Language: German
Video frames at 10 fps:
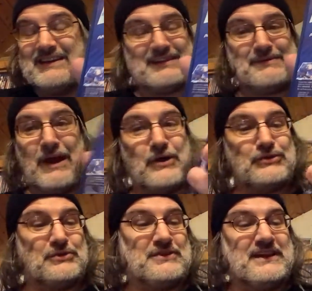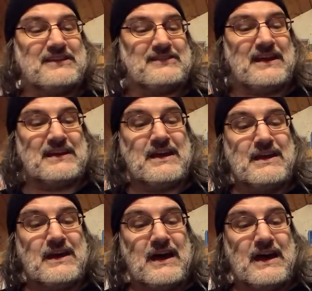Das habe ich auch so noch nie gesehen.
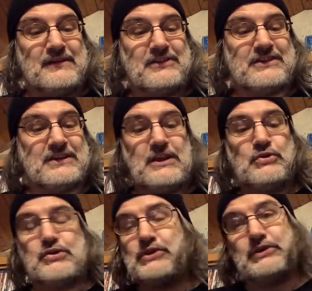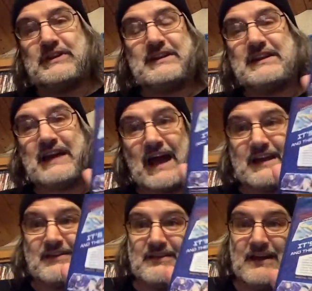Äh, da steht nicht nur nudity,
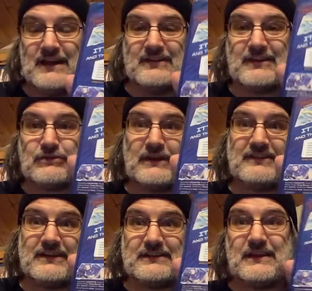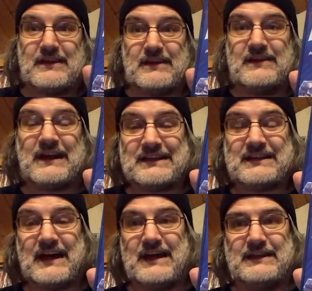nein, äh, sexualisierte
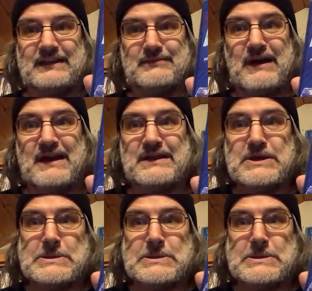Nacktheit. Ich meine,